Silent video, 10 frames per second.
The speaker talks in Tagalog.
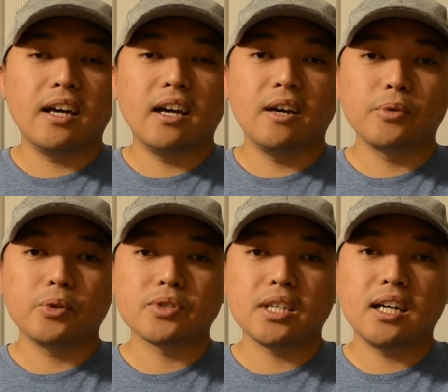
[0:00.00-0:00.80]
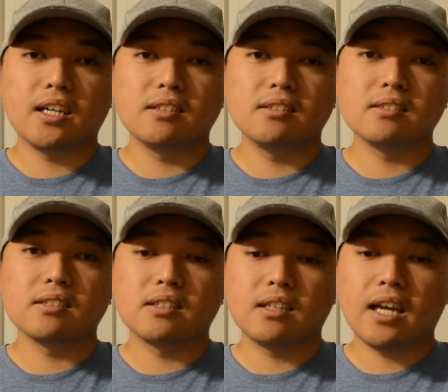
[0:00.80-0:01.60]
um, kung saan
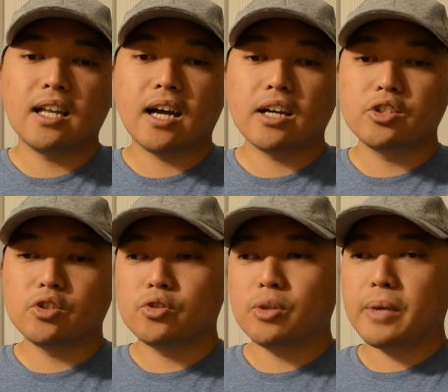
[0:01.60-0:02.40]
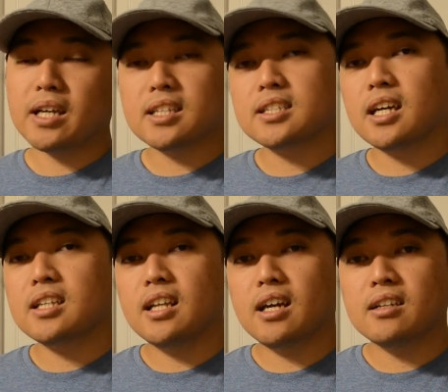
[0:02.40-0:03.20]
kailangan nyong ipakita sa
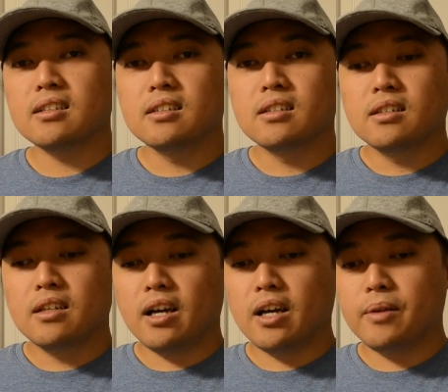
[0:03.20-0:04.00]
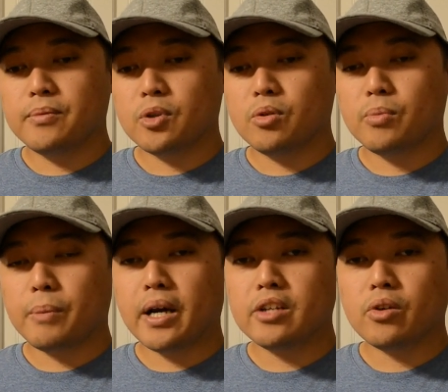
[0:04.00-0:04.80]
kanila um, kung
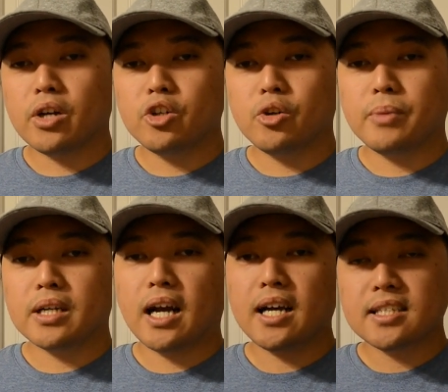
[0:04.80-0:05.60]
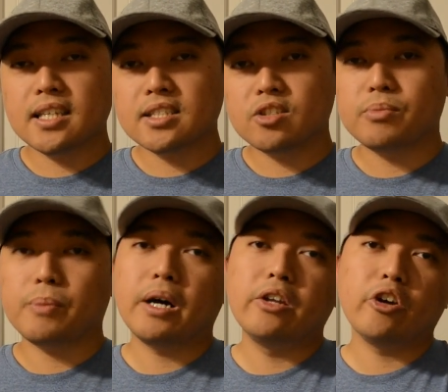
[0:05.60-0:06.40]
paano kayo mag assess kung
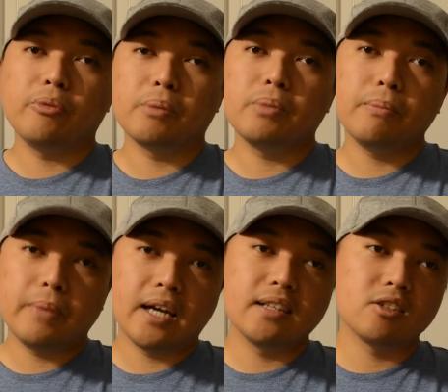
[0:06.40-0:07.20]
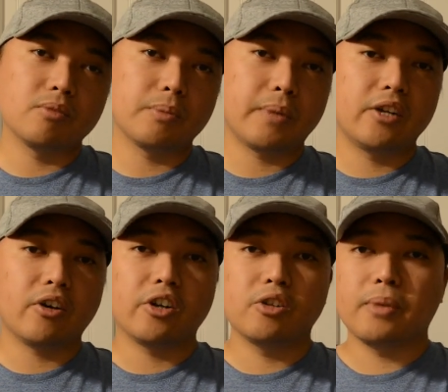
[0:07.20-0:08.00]
paano kayo magpa-plan, kung
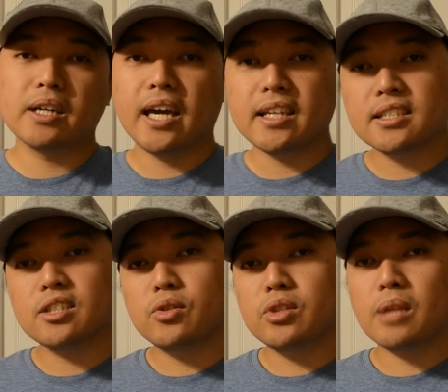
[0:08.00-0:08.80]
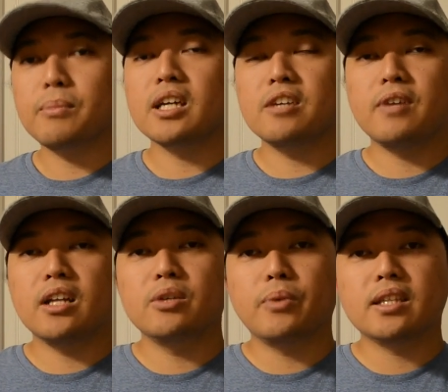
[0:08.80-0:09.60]
paano kayo mag execute at mag
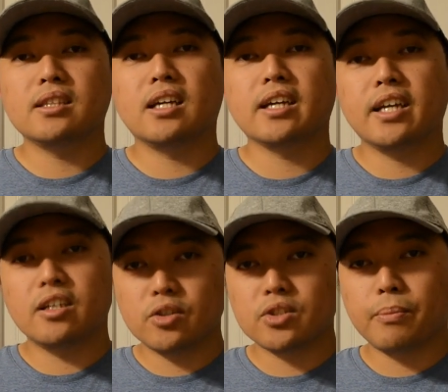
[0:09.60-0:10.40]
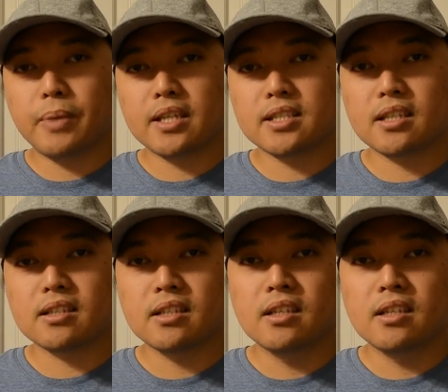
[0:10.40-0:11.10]
evaluate ng care nyo sa patient.